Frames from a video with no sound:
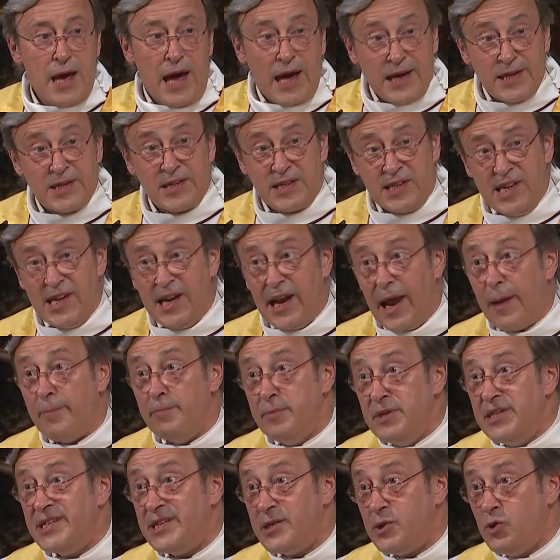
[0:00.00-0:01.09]
Ainsi, la
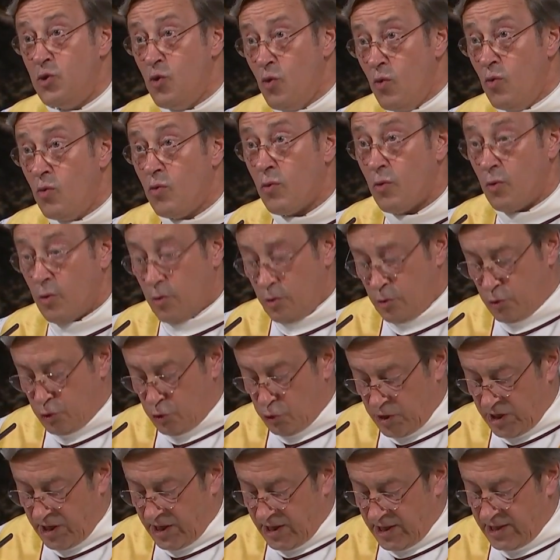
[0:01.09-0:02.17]
mission
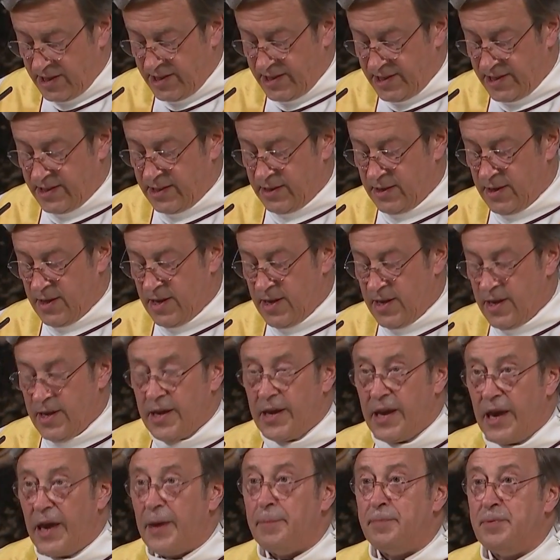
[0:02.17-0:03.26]
du Christ
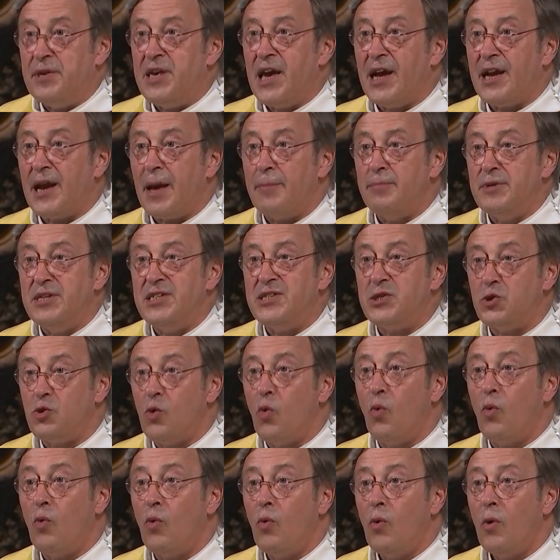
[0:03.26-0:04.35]
est bien la
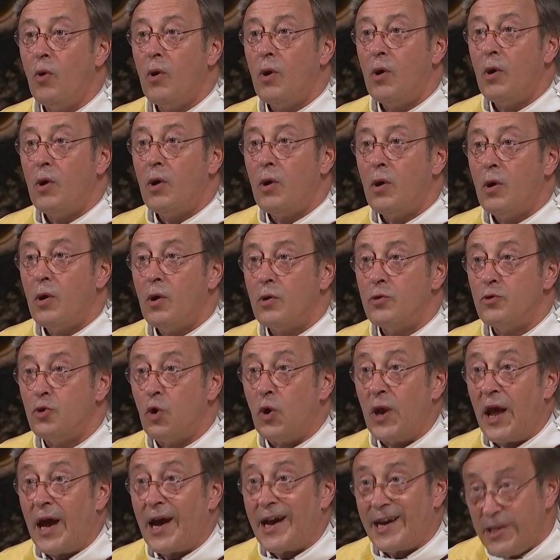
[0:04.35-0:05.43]
mission
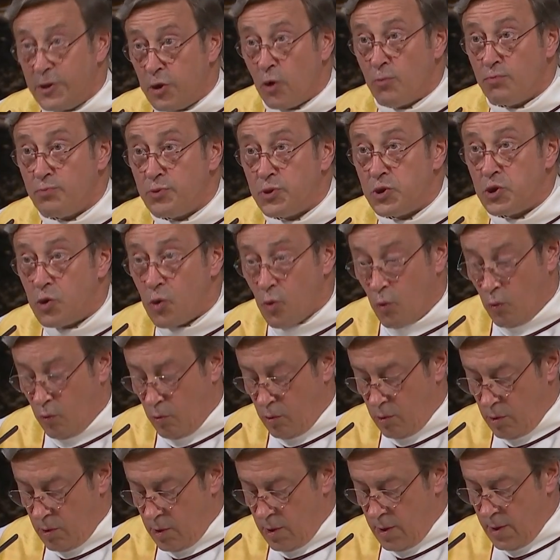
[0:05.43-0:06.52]
de la rédemption.
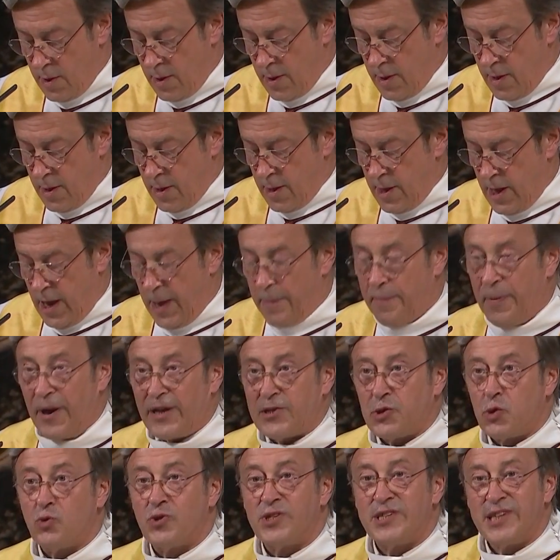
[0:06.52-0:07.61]
Et
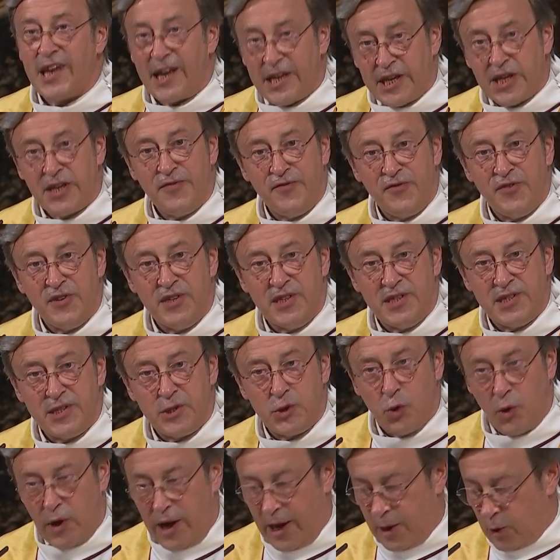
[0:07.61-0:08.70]
par son sacrifice
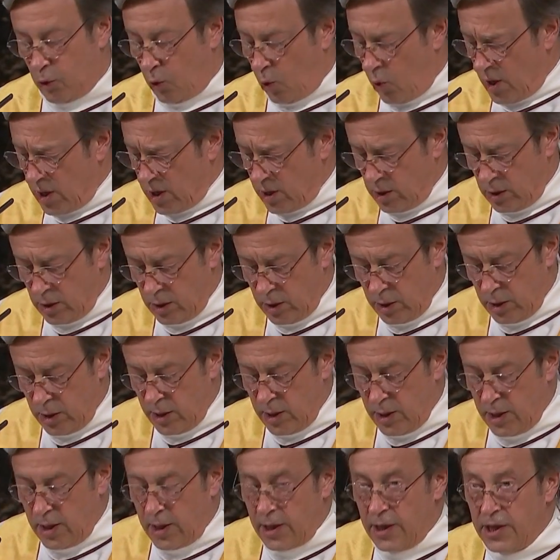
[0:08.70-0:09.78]
sur la croix,
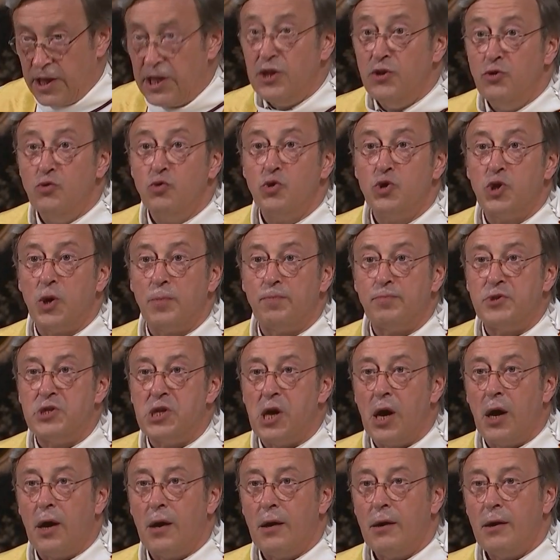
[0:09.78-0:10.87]
il nous
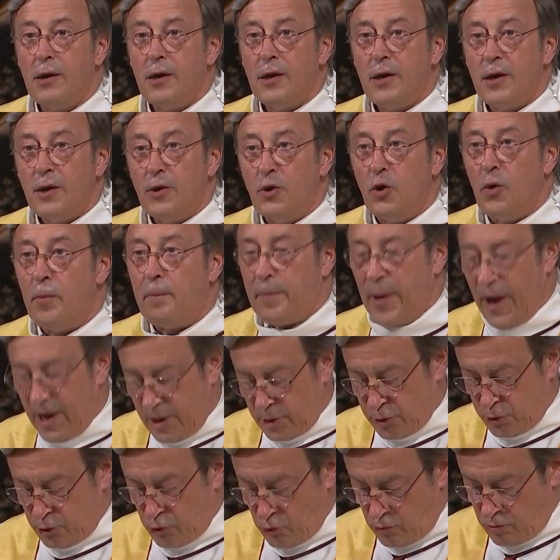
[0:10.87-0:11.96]
obtient le
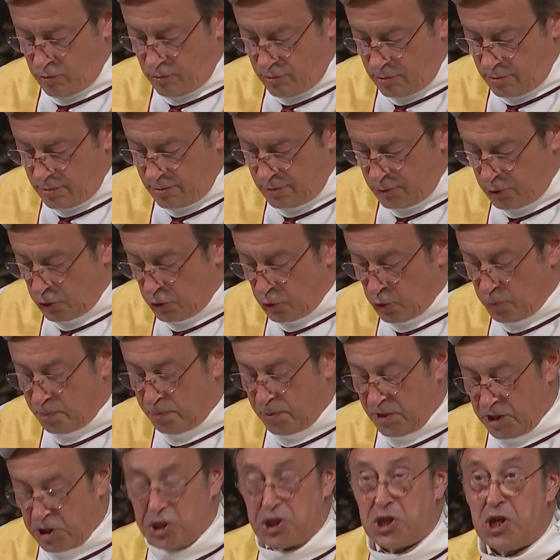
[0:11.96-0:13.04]
pardon de nos
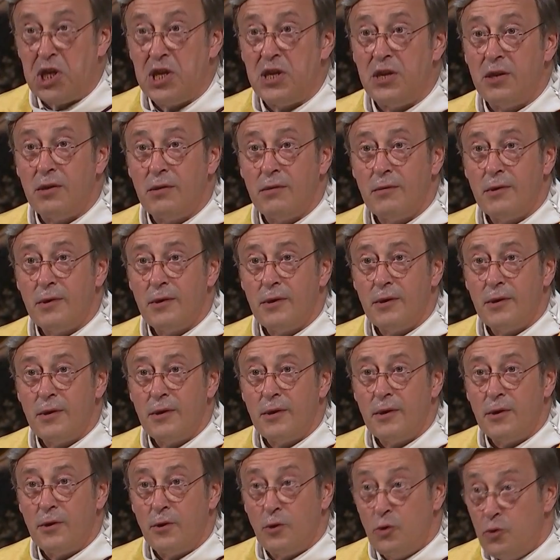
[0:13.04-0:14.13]
péchés,
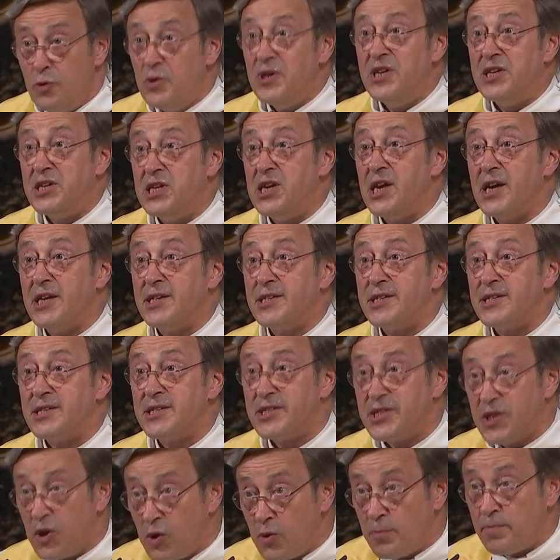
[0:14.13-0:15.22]
lui qui est
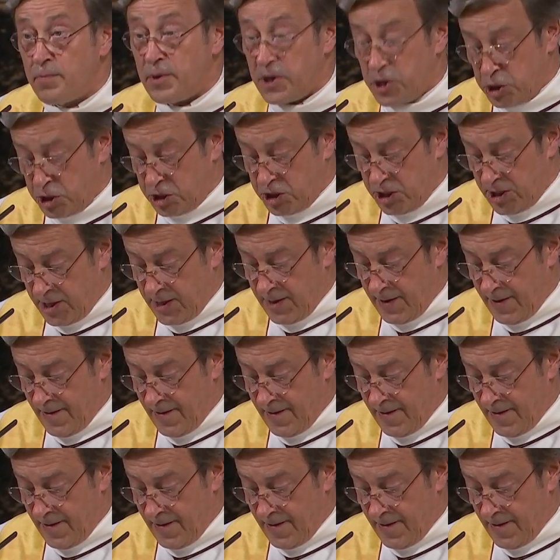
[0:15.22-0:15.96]
sans péché.